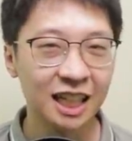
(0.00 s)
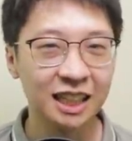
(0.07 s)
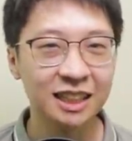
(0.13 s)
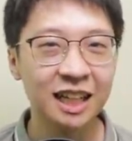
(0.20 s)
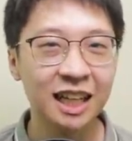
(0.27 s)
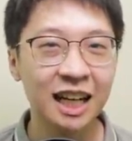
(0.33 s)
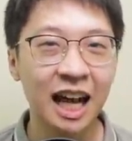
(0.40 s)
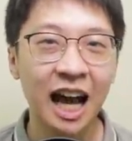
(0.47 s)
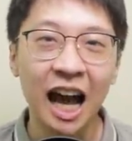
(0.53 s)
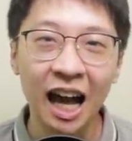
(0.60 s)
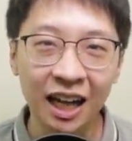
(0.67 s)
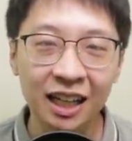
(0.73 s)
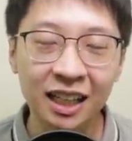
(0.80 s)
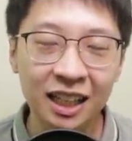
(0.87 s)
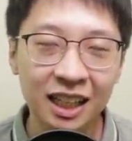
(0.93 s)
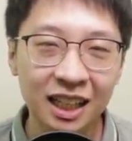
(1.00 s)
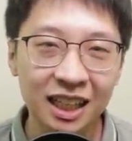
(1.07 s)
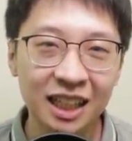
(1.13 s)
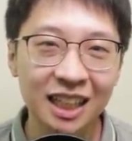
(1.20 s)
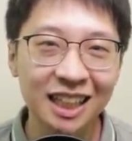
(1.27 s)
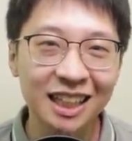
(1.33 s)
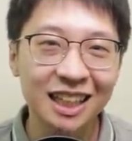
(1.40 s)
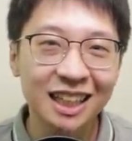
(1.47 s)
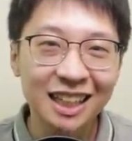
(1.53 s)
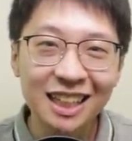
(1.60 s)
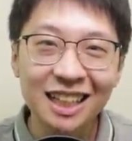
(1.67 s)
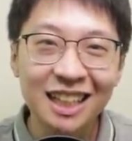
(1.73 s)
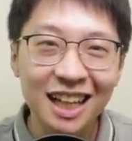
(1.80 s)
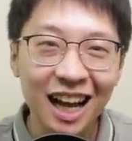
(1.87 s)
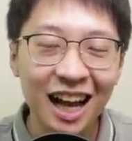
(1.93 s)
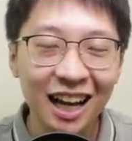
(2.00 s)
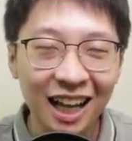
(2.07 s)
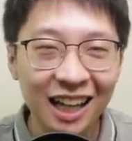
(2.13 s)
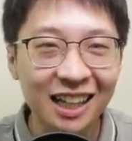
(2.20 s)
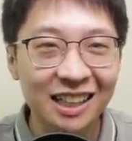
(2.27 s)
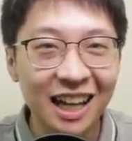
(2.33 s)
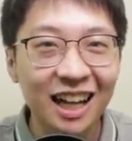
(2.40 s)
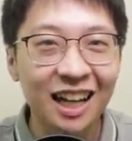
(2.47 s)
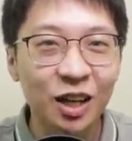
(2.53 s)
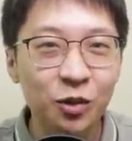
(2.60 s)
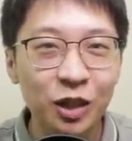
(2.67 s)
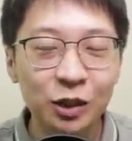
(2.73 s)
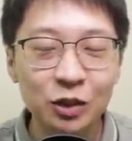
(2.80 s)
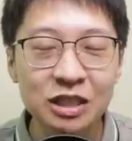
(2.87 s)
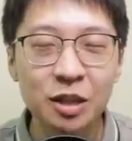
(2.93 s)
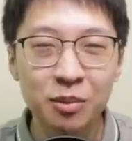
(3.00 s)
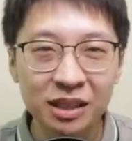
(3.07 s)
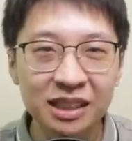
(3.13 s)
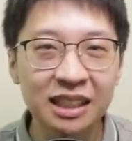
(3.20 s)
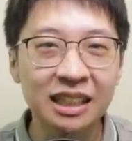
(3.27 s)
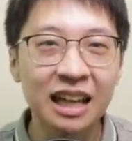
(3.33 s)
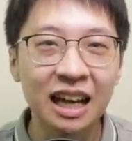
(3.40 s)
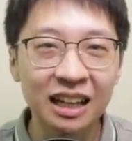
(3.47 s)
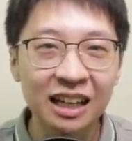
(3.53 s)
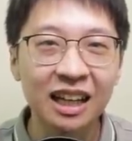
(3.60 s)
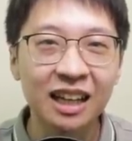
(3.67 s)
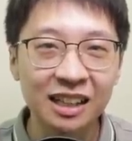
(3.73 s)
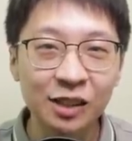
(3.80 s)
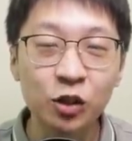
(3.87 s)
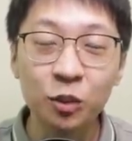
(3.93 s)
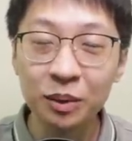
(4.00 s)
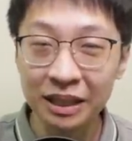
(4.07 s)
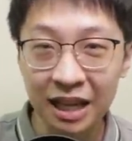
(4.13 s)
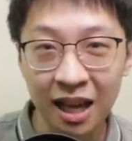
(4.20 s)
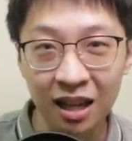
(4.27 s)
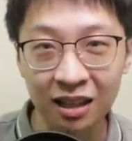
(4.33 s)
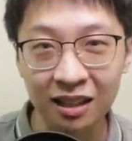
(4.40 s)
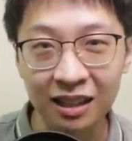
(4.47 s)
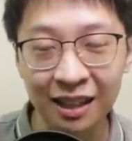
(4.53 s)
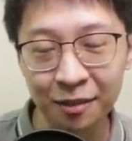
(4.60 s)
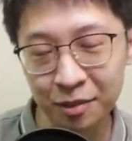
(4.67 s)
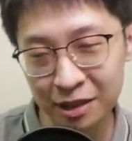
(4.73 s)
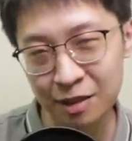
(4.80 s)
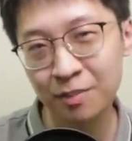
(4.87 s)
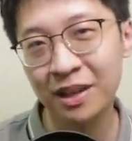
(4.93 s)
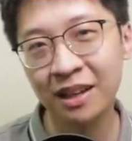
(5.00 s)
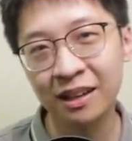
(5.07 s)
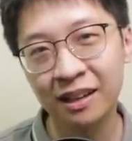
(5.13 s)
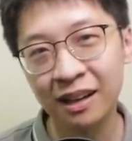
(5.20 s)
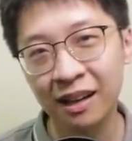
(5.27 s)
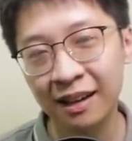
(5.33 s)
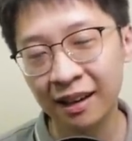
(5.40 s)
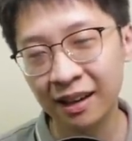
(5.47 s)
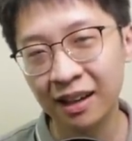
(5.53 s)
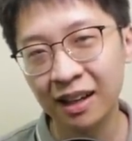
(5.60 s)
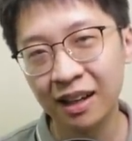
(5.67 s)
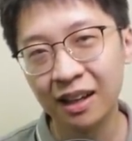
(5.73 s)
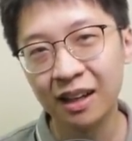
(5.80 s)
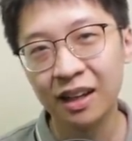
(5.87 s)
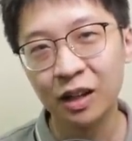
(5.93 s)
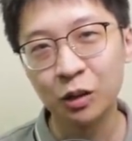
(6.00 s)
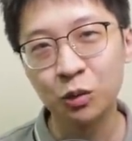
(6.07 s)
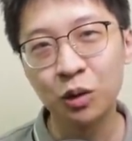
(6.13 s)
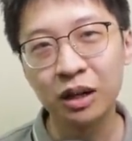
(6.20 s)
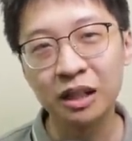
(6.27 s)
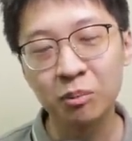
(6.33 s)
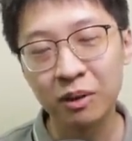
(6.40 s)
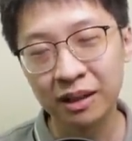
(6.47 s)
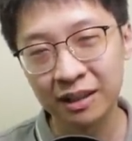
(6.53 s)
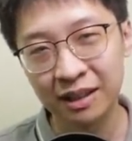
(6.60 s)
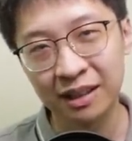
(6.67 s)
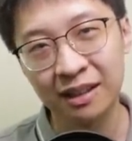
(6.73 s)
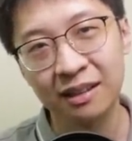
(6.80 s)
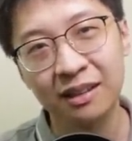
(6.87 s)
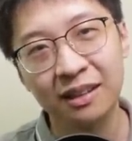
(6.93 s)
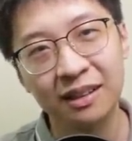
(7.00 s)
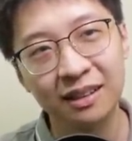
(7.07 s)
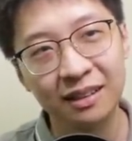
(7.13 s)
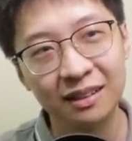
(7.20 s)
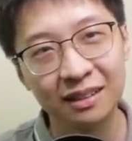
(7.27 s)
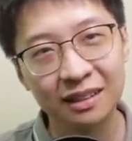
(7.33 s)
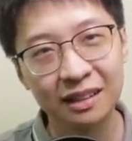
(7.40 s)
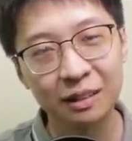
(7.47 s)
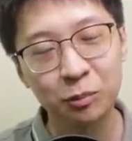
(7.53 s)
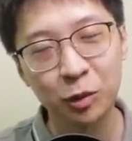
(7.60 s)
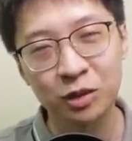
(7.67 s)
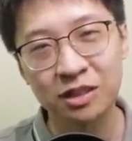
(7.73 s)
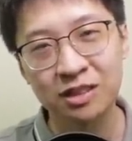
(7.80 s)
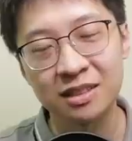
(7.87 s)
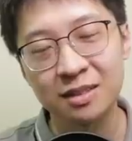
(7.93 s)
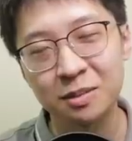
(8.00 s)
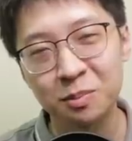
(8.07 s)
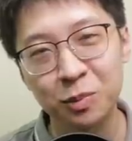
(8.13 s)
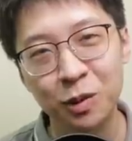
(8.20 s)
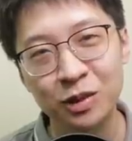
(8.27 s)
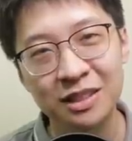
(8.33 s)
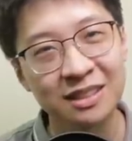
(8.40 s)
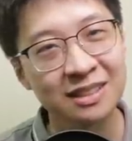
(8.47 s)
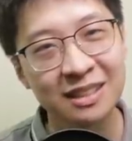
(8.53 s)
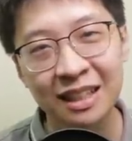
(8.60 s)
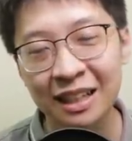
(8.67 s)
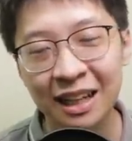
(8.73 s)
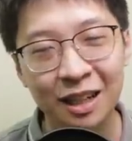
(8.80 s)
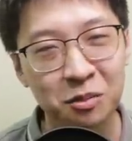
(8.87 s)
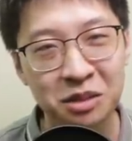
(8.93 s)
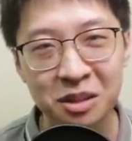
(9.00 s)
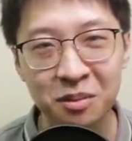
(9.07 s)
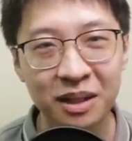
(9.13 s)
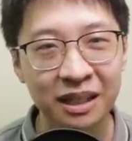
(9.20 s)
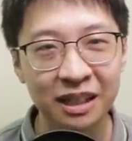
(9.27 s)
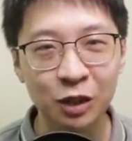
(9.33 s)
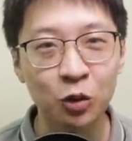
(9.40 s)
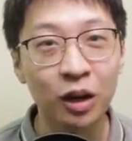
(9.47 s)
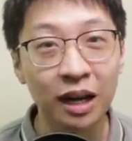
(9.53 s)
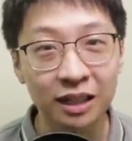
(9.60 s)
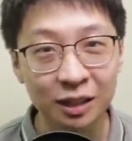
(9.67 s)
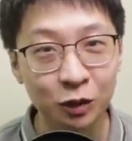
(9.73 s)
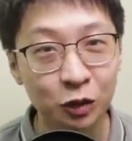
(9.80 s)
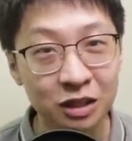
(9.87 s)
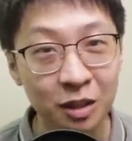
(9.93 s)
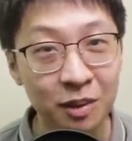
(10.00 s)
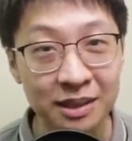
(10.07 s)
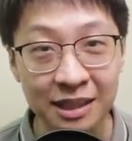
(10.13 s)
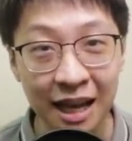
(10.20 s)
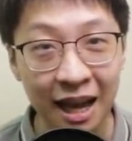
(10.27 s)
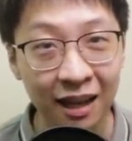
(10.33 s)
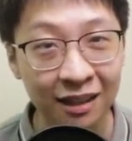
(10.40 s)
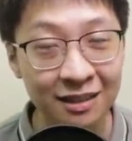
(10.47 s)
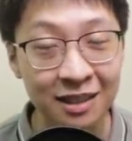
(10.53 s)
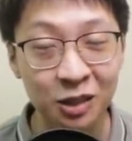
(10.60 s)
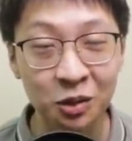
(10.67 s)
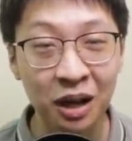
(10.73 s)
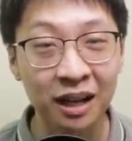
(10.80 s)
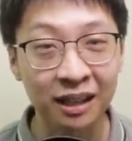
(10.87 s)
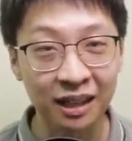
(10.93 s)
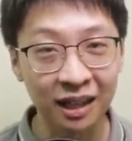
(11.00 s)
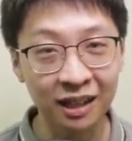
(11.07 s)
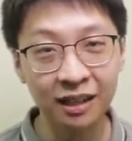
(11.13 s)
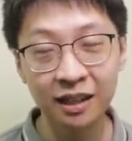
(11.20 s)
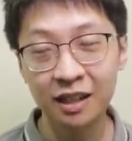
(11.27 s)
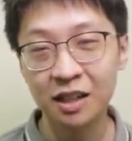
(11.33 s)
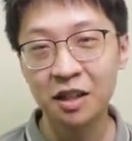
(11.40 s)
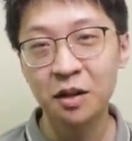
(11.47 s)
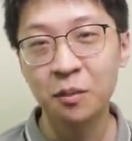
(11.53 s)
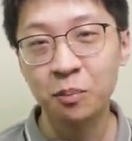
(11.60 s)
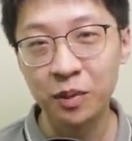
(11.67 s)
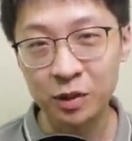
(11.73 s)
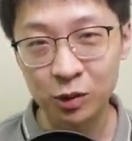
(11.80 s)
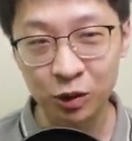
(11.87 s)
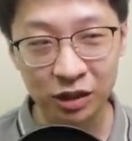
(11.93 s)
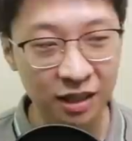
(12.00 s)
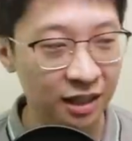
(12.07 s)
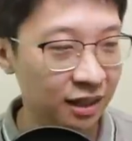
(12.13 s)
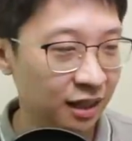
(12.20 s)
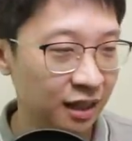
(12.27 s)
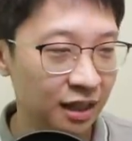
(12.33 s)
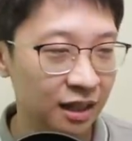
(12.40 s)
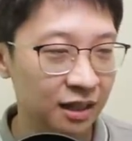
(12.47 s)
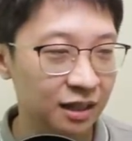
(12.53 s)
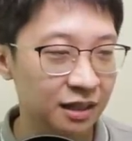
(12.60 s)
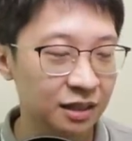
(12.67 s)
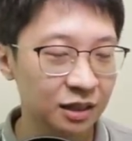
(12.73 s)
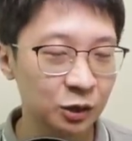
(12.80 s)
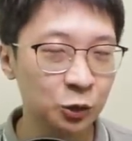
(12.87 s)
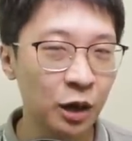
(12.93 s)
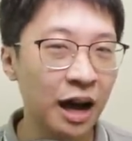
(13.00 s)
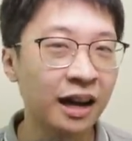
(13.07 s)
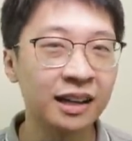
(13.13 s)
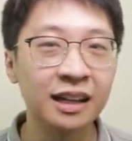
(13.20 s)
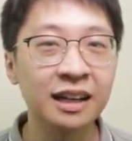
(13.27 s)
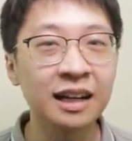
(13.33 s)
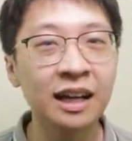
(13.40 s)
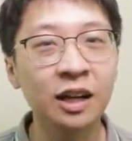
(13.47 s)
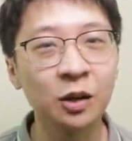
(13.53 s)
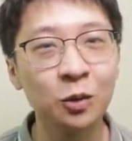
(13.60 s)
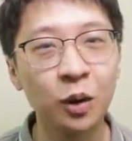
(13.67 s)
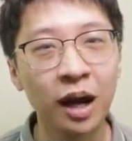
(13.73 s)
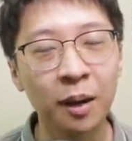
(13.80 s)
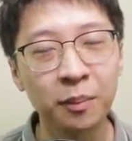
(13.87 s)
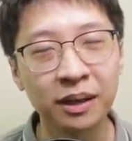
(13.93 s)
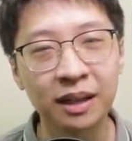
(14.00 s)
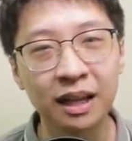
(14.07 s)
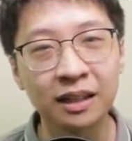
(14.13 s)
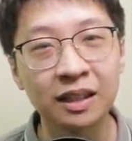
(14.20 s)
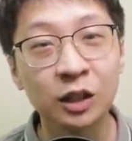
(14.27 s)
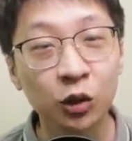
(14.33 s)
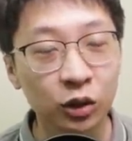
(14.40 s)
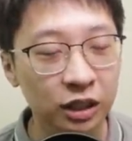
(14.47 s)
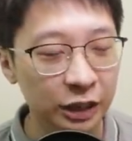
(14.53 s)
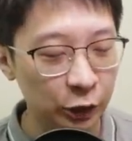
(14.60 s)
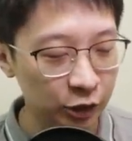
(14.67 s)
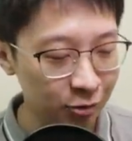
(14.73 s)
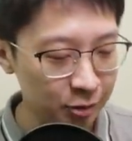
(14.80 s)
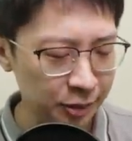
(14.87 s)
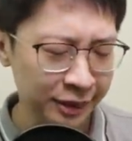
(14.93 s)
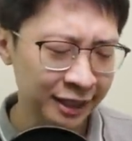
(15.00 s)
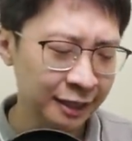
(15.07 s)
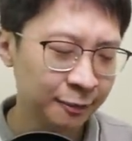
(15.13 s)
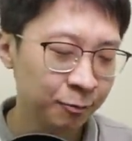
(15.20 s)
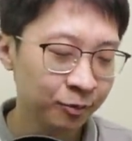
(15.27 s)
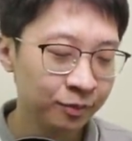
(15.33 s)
Dan hari lahirnya anak gue itu sama dengan hari lahirnya gue pindahan. Kalian bisa bayangin lah ya. Gue gimana proses prosesnya kalian bisa bayangin gue nggak tidur sama sekali satu harian besoknya ya dua harian lah gue hampir nggak tidur gitu teman-teman ya